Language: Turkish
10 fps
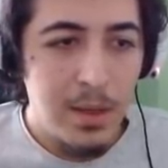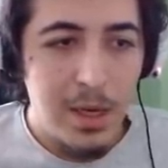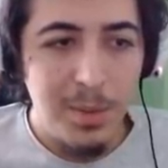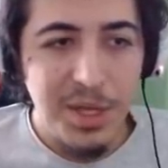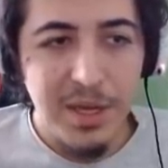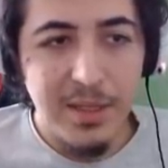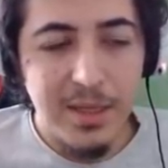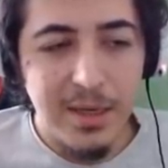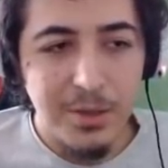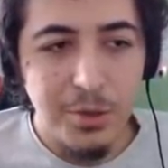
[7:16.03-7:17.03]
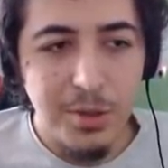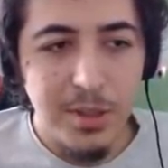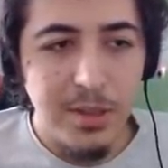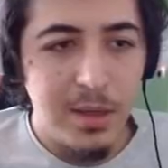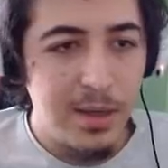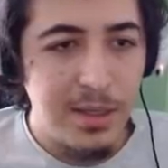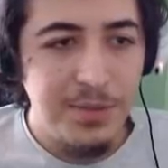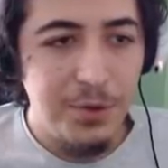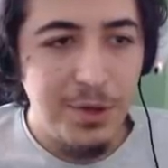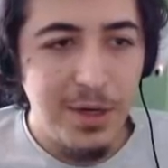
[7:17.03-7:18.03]
Ama yine de dikkatli oynayın.
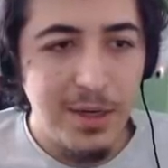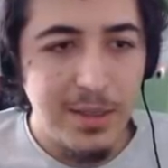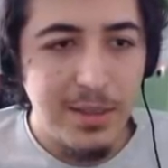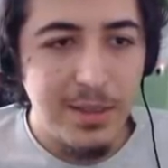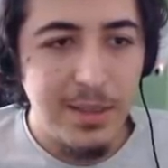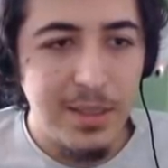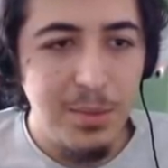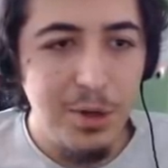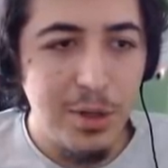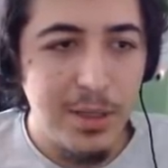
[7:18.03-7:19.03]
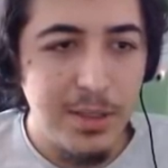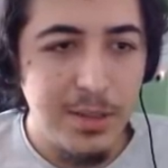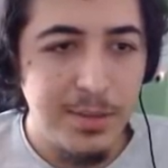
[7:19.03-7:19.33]
Agresif oynarlarsa sizi kesebiliyorlar.